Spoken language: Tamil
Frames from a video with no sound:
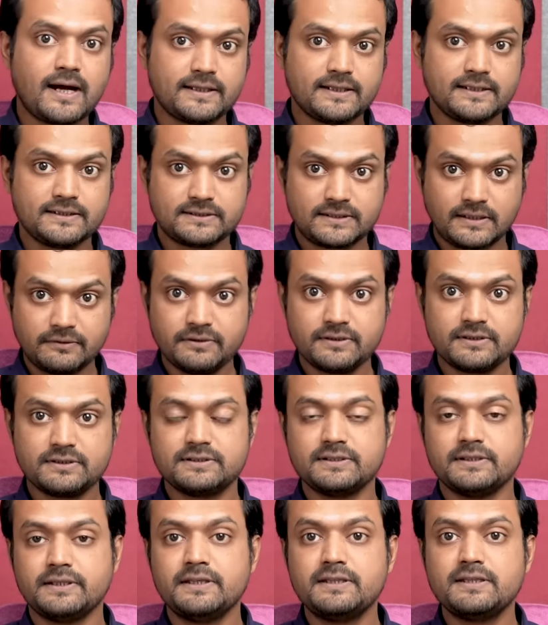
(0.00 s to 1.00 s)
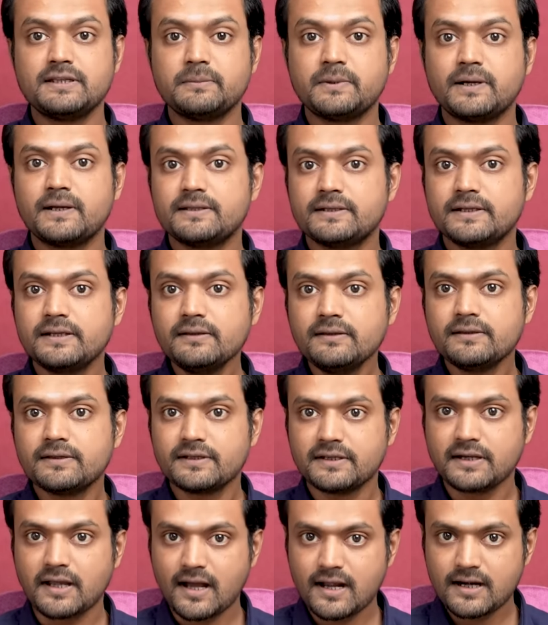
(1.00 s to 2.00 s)
அதை தவிர்த்து இந்த மாதிரி
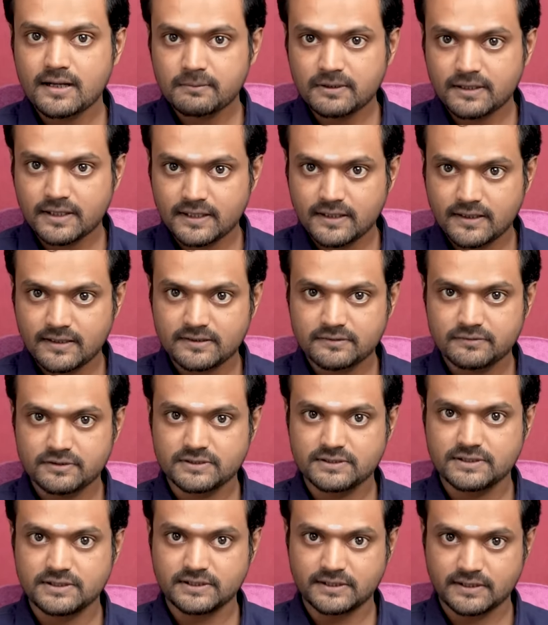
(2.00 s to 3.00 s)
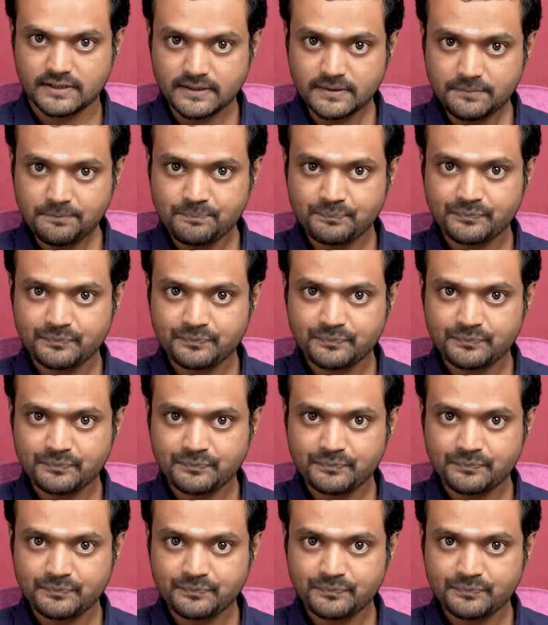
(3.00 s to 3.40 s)
ஞானமடையாதவர்களுக்கு